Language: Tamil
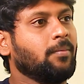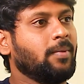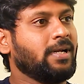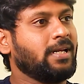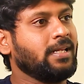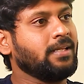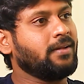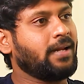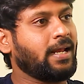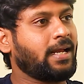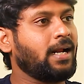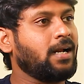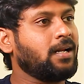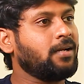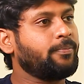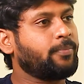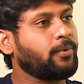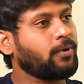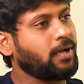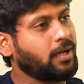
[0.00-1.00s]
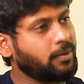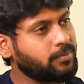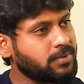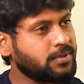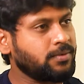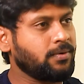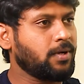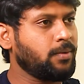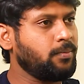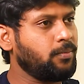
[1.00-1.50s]
பட் இது ரெக்கார்டட்
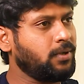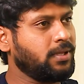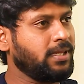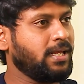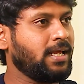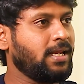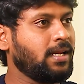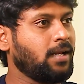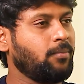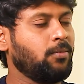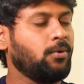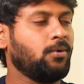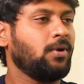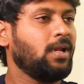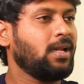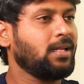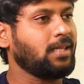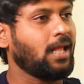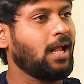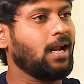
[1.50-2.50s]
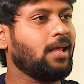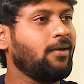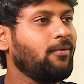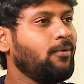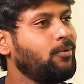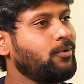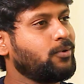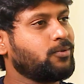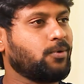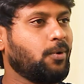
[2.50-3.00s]
ப்ரோக்ராம்ஸ்னு வரும்போதே நம்மளுக்குள்ளார
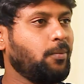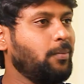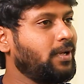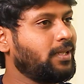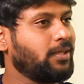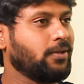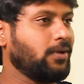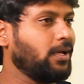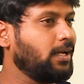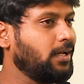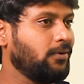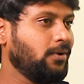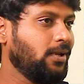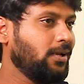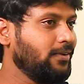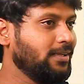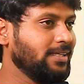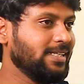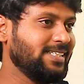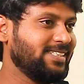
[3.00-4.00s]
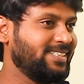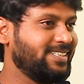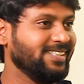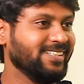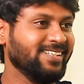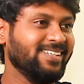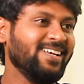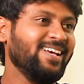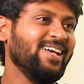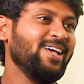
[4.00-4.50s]
தானாகவே ஒரு சோம்பேறித்தனம் எனக்குள்ளார
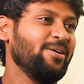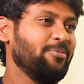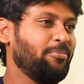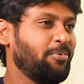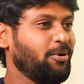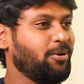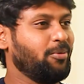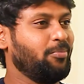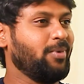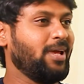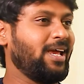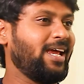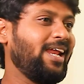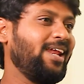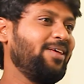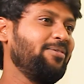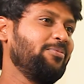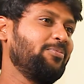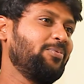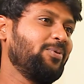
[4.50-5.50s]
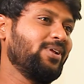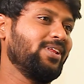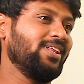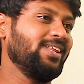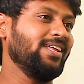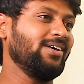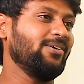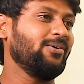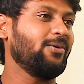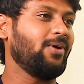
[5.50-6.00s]
வந்துருச்சு பொறுமையாக கிளம்பி
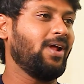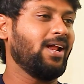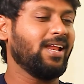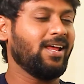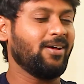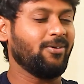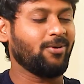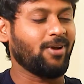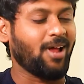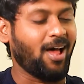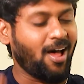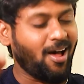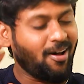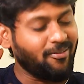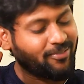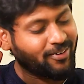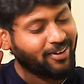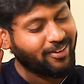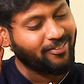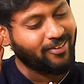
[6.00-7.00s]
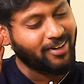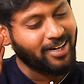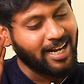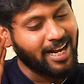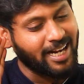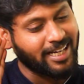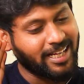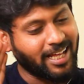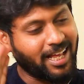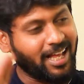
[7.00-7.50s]
போகிறது ஒரு ஆனால் ஒரு ஆஃப் அன் அவர்
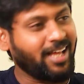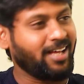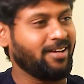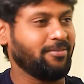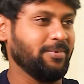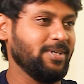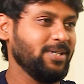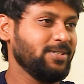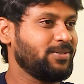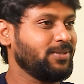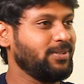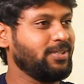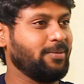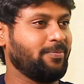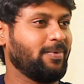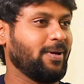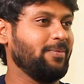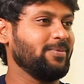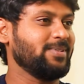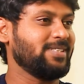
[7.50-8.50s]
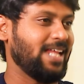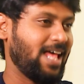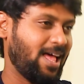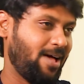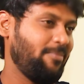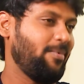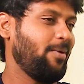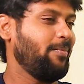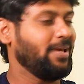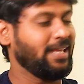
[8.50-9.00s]
லேட்டா அப்படின்னு சொல்லிட்டு
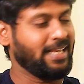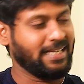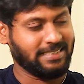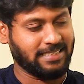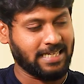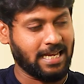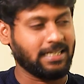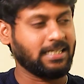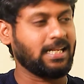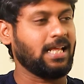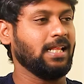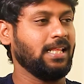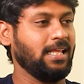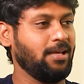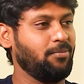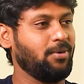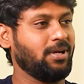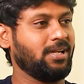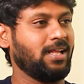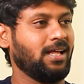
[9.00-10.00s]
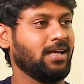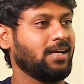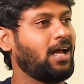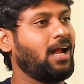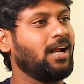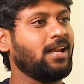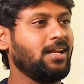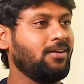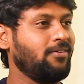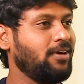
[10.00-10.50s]
ஆமா ஆமாம் எக்ஸாக்டாக அதே மாதிரி தான்
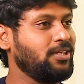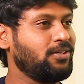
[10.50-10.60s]
காலையில்